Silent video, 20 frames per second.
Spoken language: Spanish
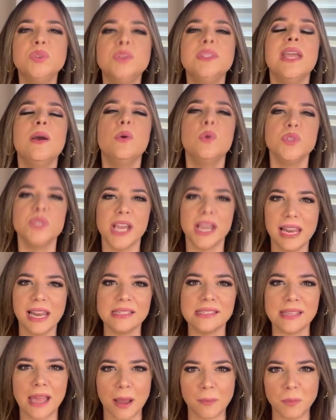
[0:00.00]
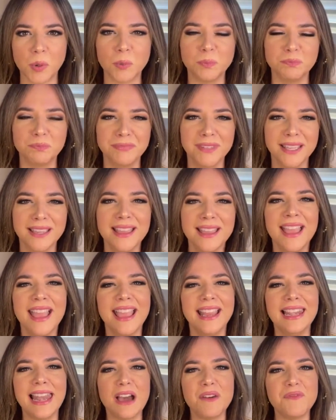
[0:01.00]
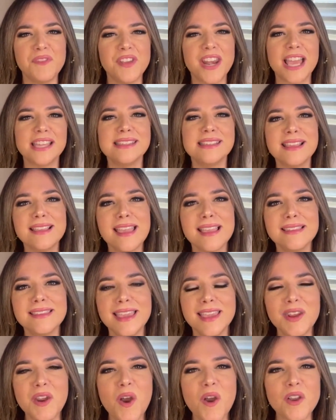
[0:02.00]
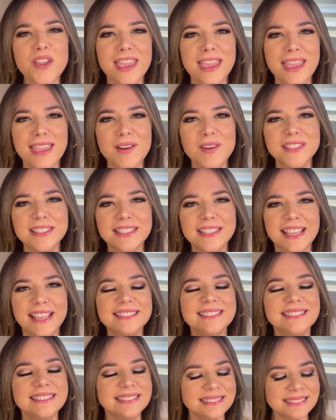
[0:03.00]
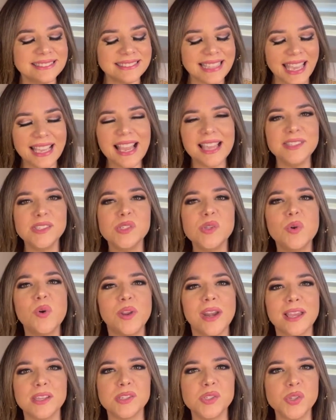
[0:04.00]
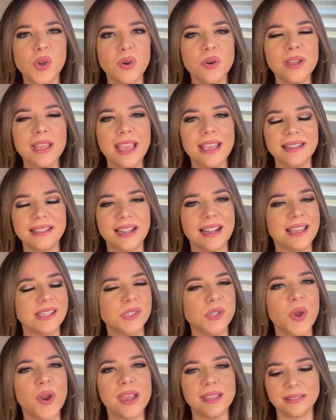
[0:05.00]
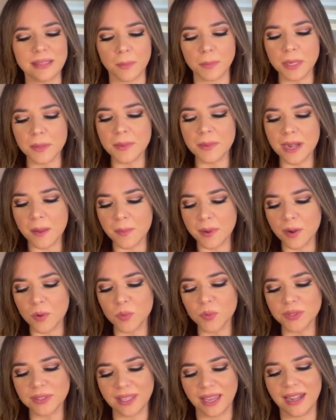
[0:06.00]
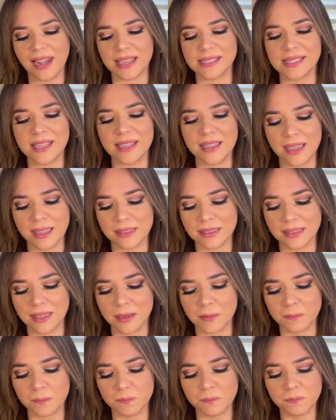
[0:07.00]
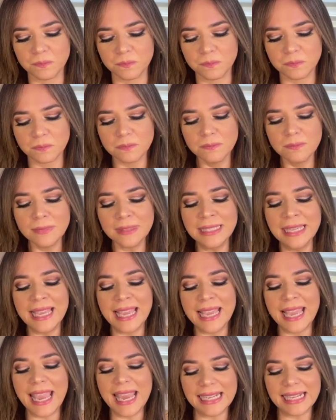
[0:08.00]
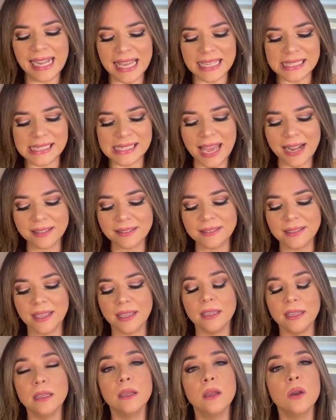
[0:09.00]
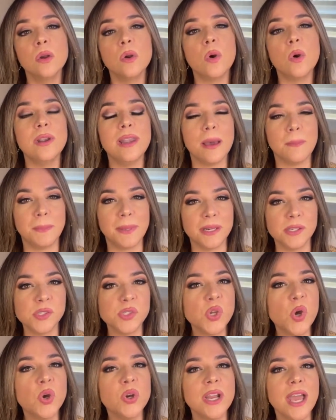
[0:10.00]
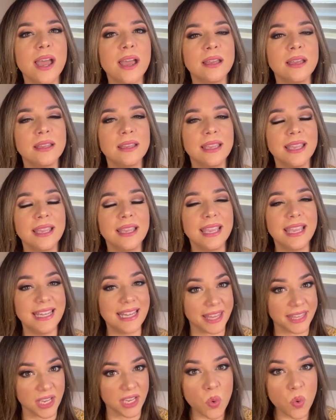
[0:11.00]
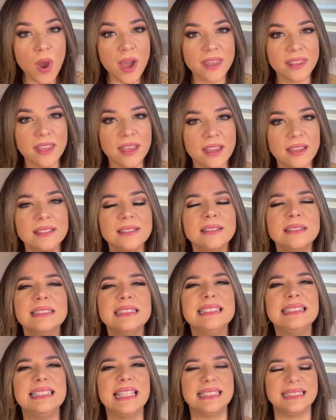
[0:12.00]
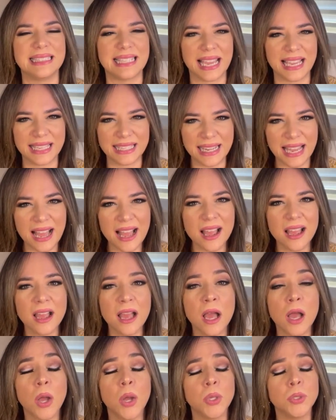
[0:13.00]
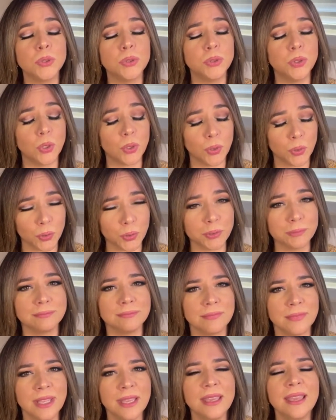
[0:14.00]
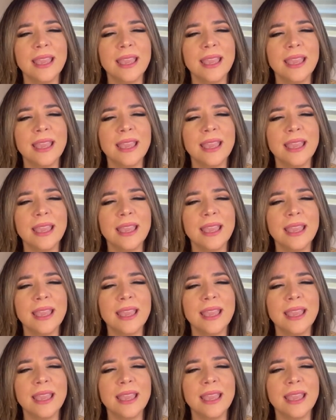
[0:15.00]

Usted huyale al sapo. La frase que quiero que usted tenga en su corazón en relación a esta primera pregunta es la siguiente. Enlazarte con la persona inadecuada te traerá dolor.